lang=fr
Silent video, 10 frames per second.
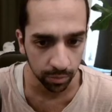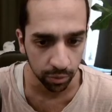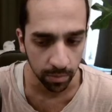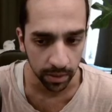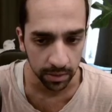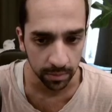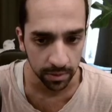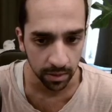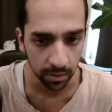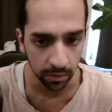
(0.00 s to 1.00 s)
pour
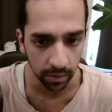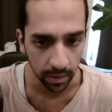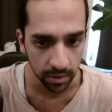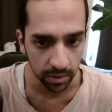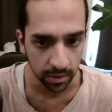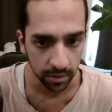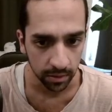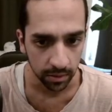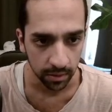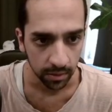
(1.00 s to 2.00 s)
maximiser le coverage.
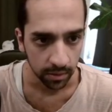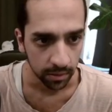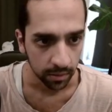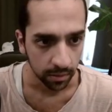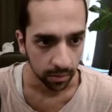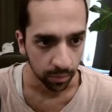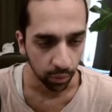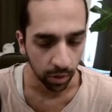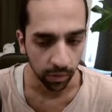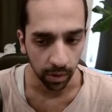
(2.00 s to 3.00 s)

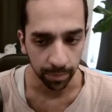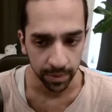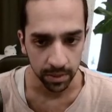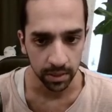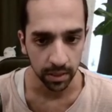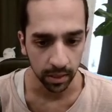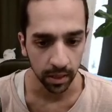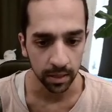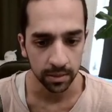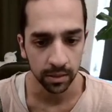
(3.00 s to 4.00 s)
Pour avoir Psy,
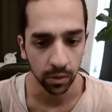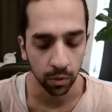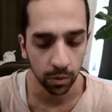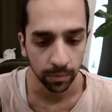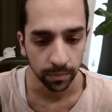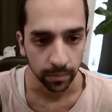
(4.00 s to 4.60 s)
Glace et Eau.